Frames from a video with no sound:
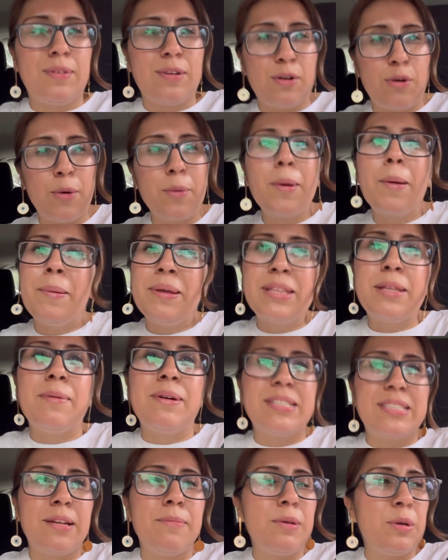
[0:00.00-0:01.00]
Obviamente va
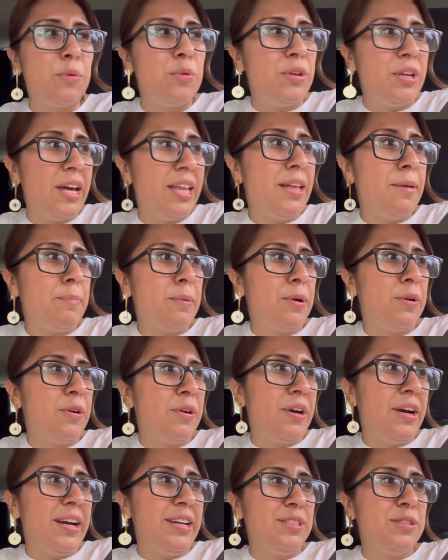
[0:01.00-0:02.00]
a estar mi cuñada,
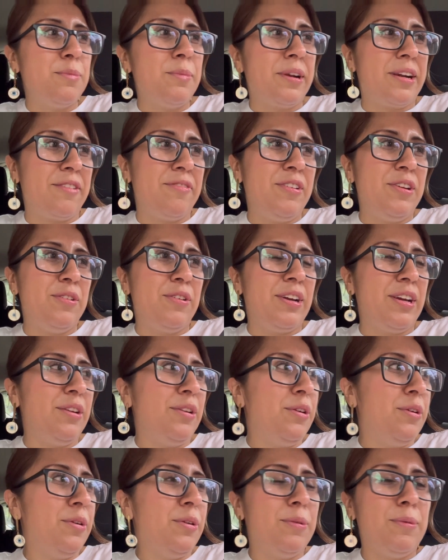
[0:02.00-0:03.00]
pero a eso me refiero, que
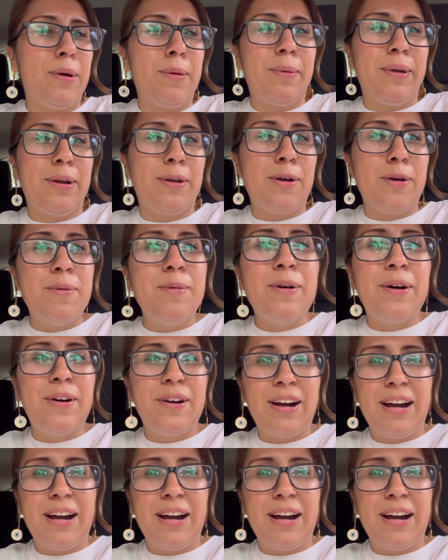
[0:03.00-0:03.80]
no va a haber como